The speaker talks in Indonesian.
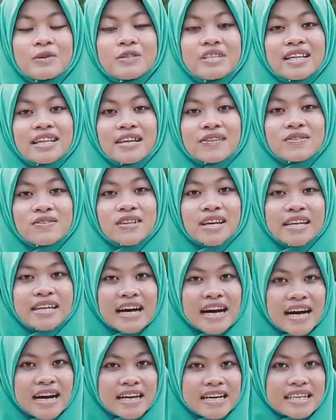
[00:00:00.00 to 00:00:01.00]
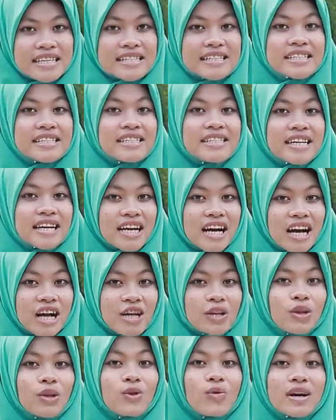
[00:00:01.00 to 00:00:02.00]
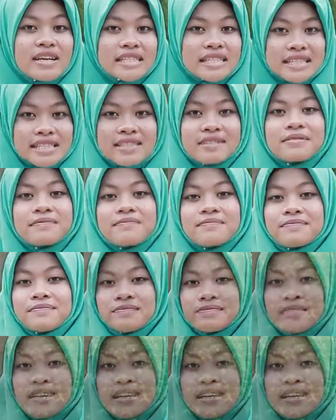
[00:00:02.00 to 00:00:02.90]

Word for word: Zaujatan salihah secara luas.